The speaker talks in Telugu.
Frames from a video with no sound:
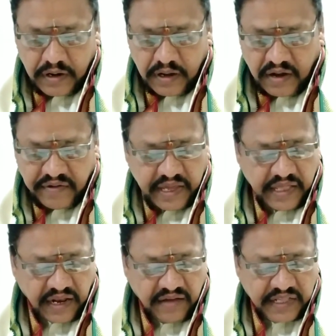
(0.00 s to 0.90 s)
కవి
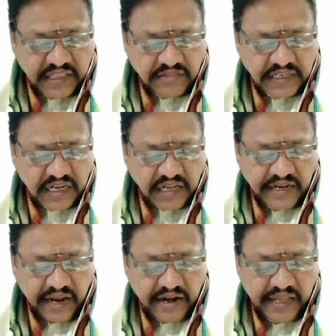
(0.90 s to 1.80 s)
తన వ్యక్తిత్వ
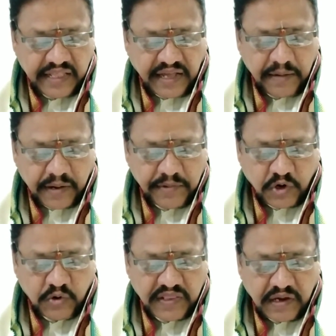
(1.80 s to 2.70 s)
చైతన్యాన్ని దాని
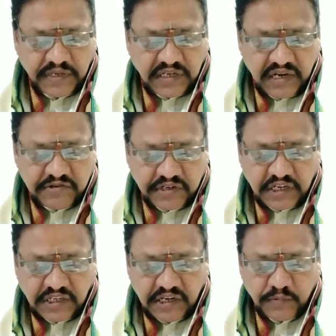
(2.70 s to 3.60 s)
పరిమితులను అధిగమించి విశ్వ
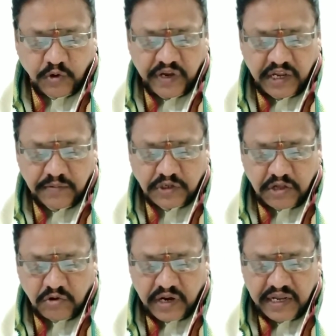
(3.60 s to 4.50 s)
చైతన్యంతో విలీనం
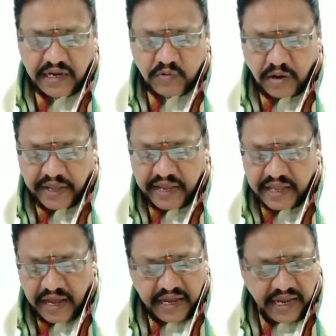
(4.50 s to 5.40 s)
చేసుకోగలిగి ఉన్నప్పుడే
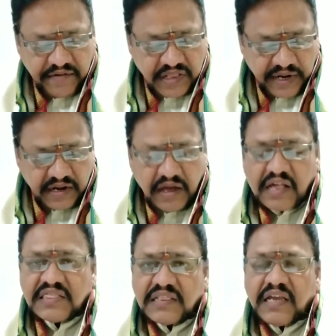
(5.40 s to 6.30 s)
ఈ విధమైన
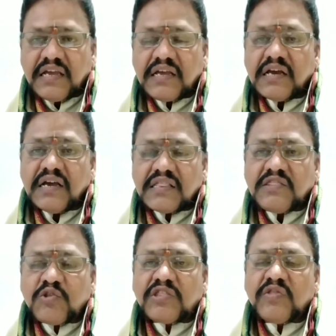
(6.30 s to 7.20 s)
స్థితి
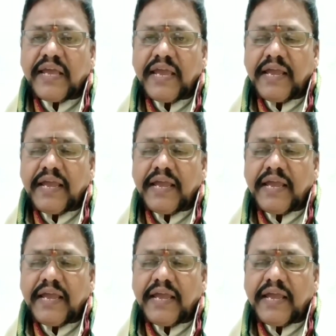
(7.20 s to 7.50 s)
సిద్ధిస్తుంది